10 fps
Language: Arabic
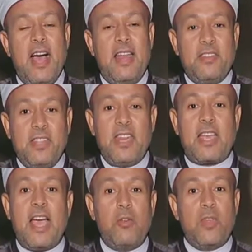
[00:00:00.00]
الذين
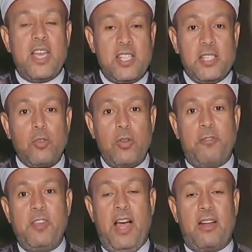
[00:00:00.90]
كانوا يجلسون
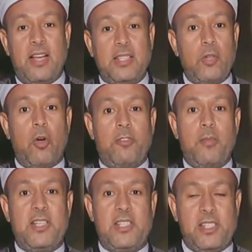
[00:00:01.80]
في حلقته وفي
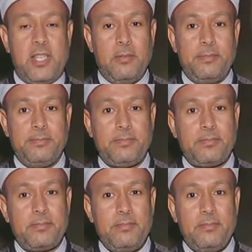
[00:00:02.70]
مجلسه
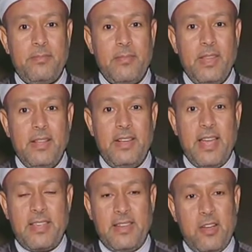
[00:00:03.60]

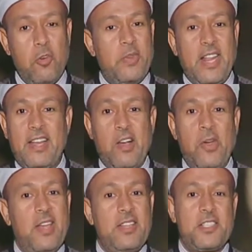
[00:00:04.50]
لكنه من
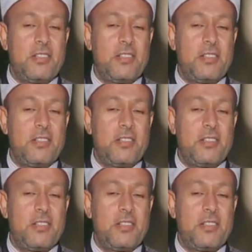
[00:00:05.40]
الخوارج